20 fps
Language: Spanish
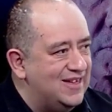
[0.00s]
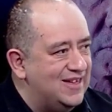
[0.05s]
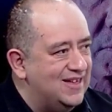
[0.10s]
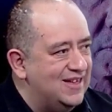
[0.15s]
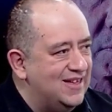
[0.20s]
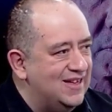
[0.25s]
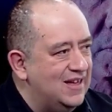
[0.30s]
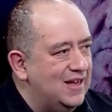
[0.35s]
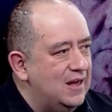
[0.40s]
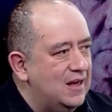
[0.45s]
O
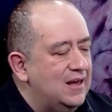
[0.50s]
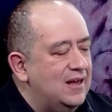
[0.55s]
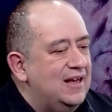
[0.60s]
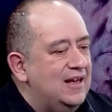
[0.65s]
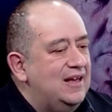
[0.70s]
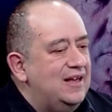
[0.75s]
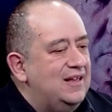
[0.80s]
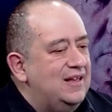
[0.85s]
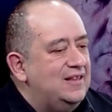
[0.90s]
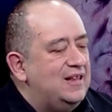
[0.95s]
no te
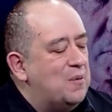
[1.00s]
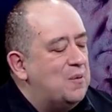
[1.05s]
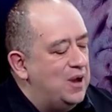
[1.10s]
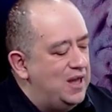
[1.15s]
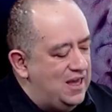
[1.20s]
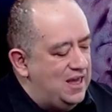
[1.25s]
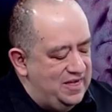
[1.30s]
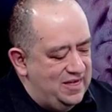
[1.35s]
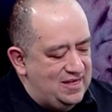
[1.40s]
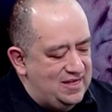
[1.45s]
quedas. Te
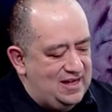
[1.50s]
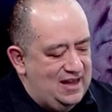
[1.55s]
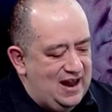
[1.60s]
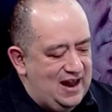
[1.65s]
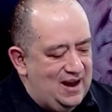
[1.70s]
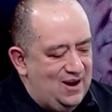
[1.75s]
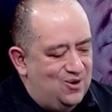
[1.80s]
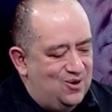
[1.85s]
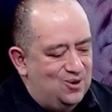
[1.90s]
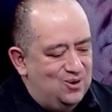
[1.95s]
voy a decir
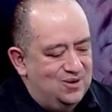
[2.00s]
algo.